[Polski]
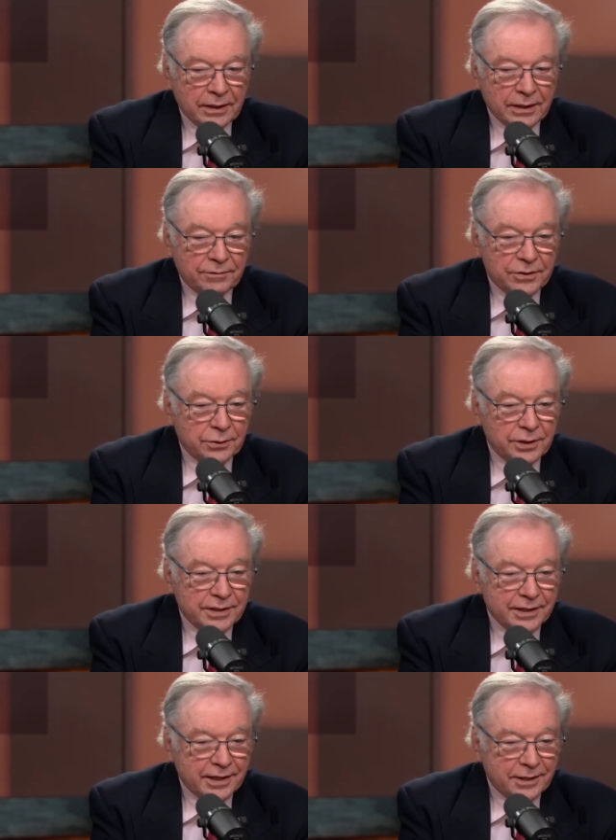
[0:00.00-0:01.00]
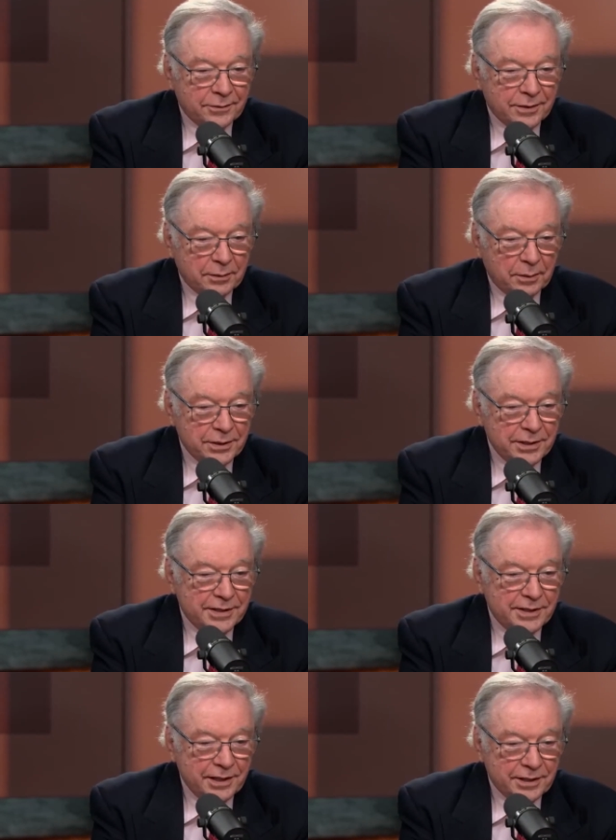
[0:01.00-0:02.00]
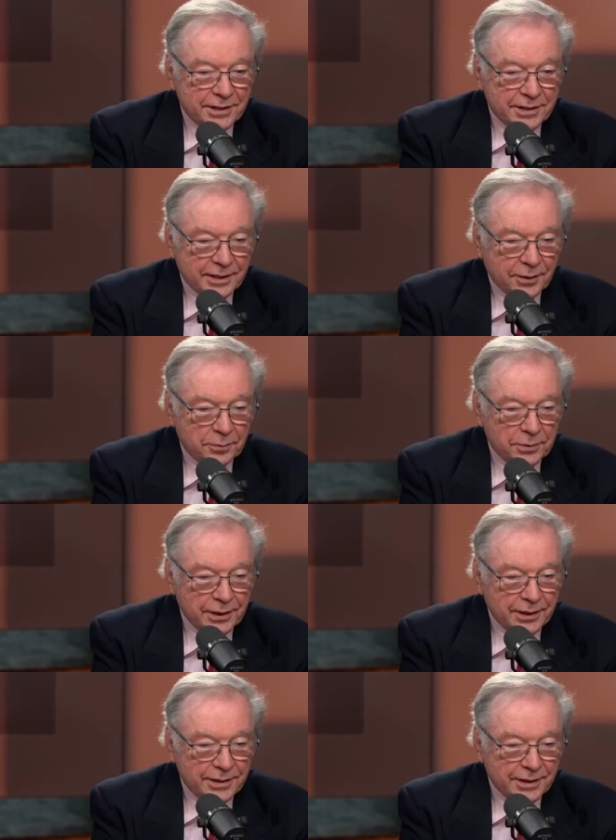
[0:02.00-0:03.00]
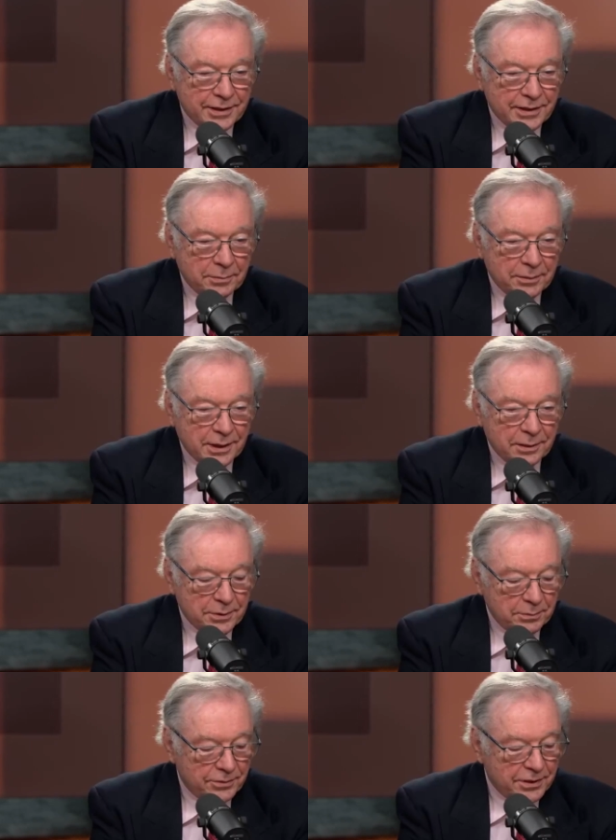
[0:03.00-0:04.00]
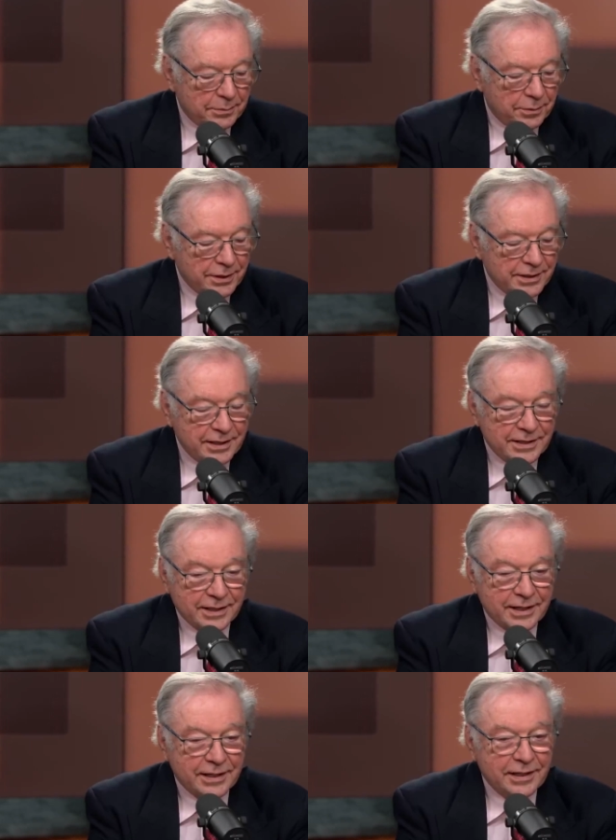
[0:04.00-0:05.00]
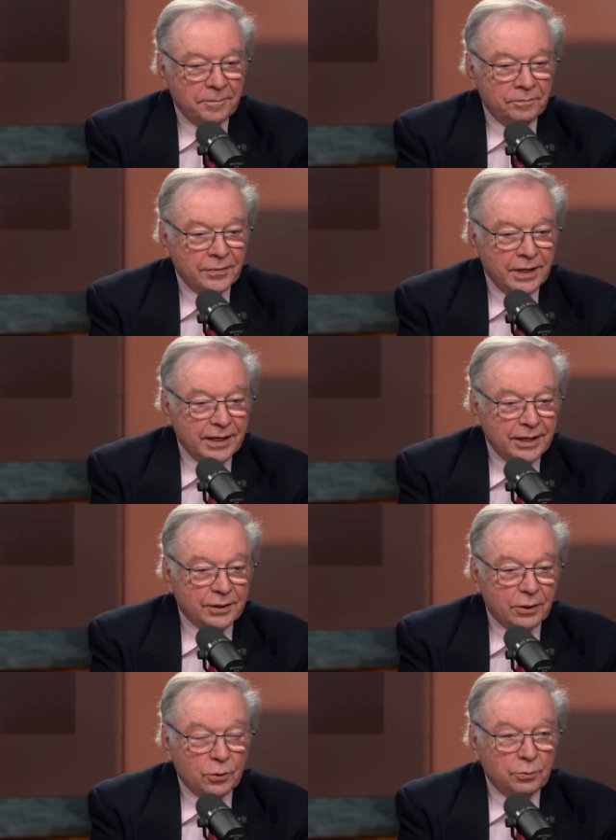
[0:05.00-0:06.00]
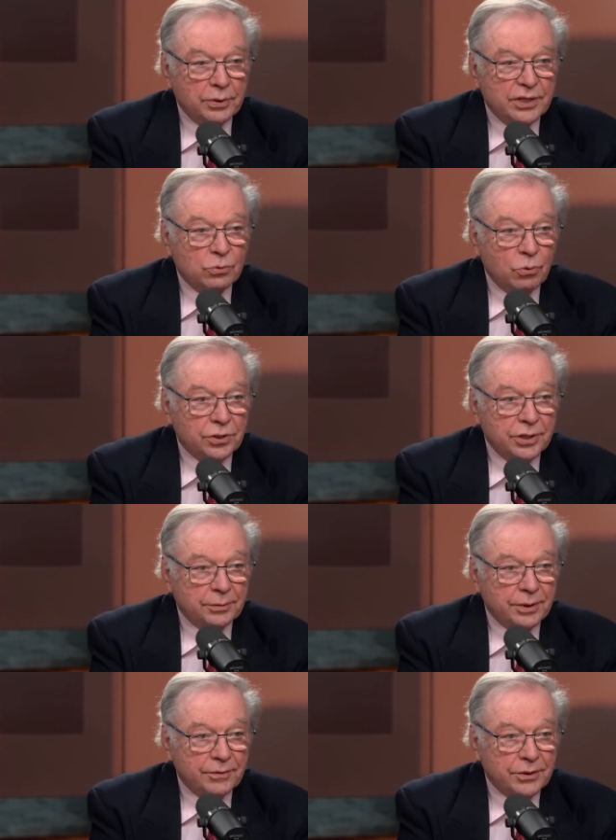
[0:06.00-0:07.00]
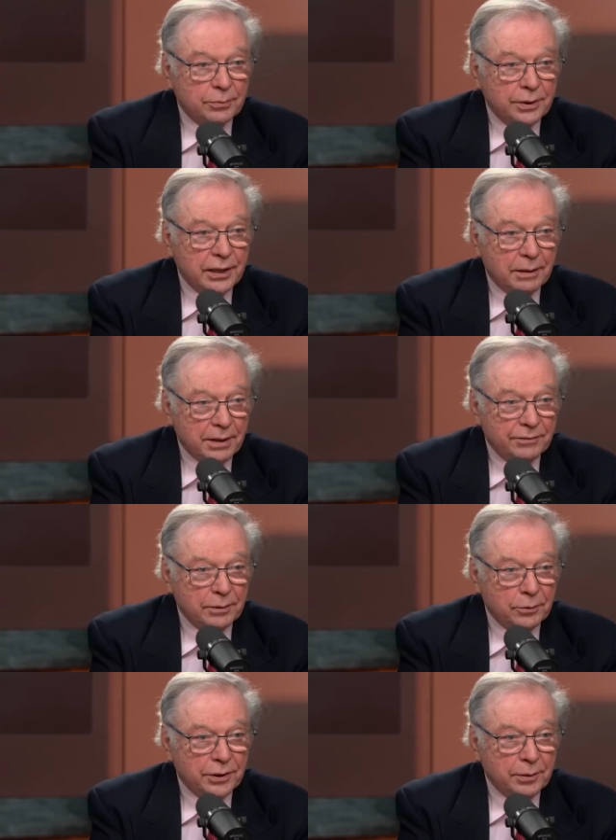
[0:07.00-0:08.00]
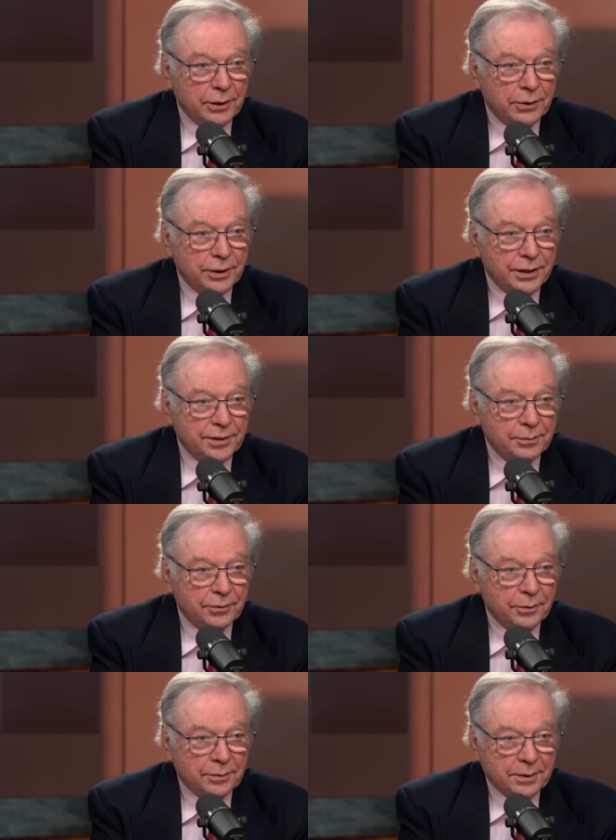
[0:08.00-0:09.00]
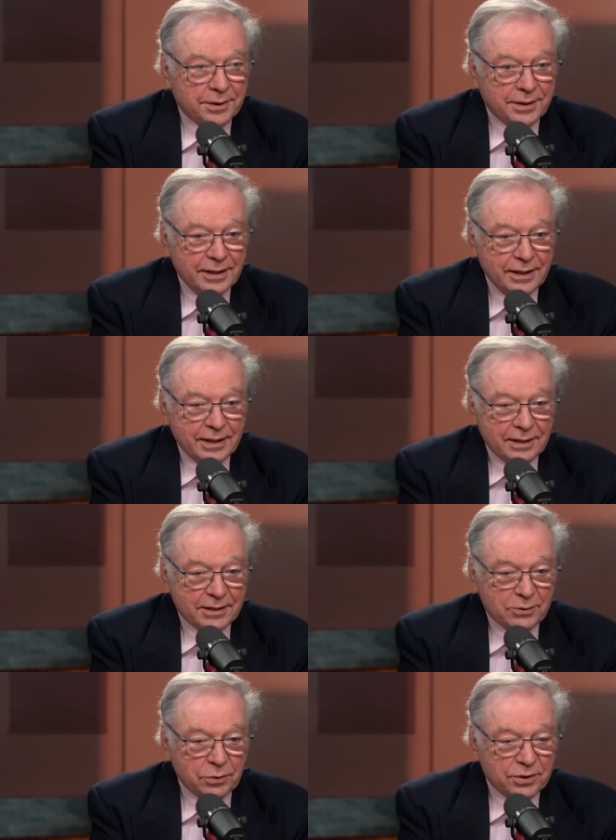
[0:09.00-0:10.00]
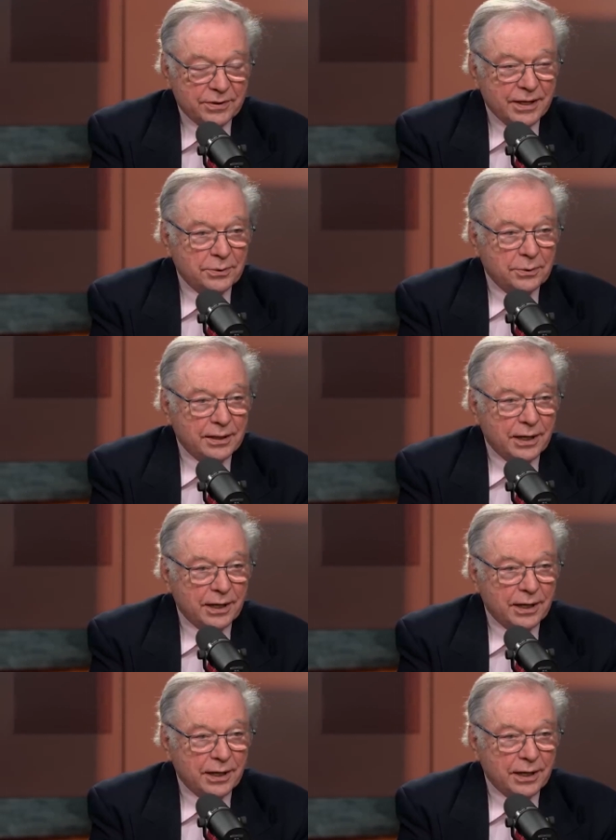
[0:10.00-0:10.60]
Tych wysokich zegarków, nawet mam gdzieś zdjęcie z takiego przyjęcia, gdzie zapytałem, żeby wszyscy pokazali zegarki. I to na ogół były słocze, ponieważ to byli naprawdę multimilionerzy, mówią też słocz wskazuje taką samą.